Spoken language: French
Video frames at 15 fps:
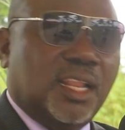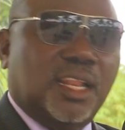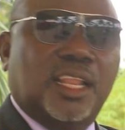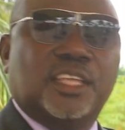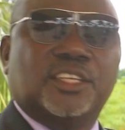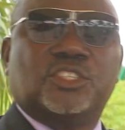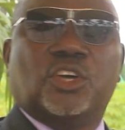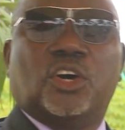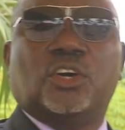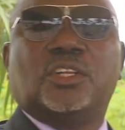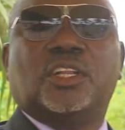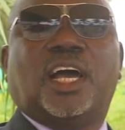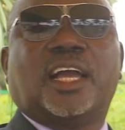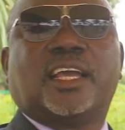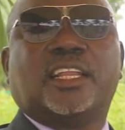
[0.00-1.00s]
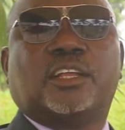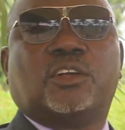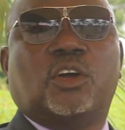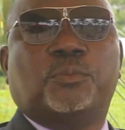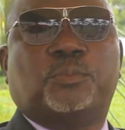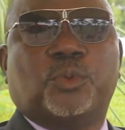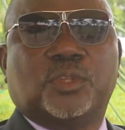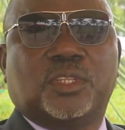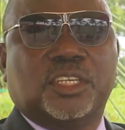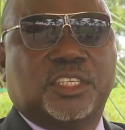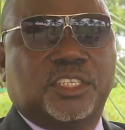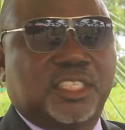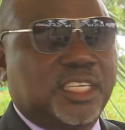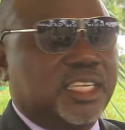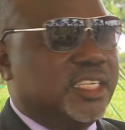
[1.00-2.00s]
les zones agricoles
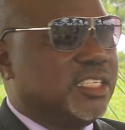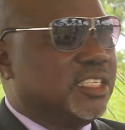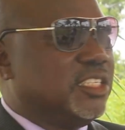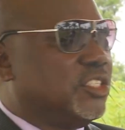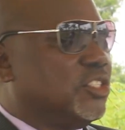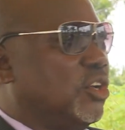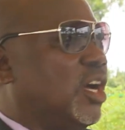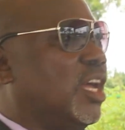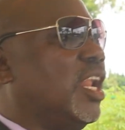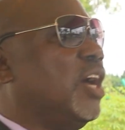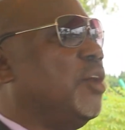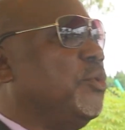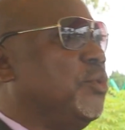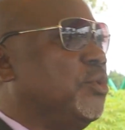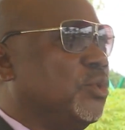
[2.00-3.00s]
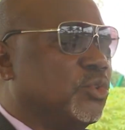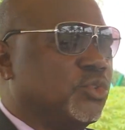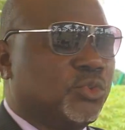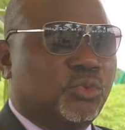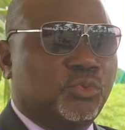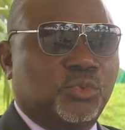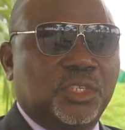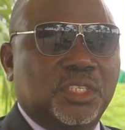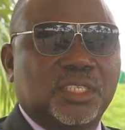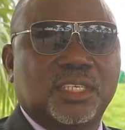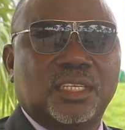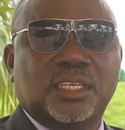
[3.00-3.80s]
protégées qui sont à la une aujourd'hui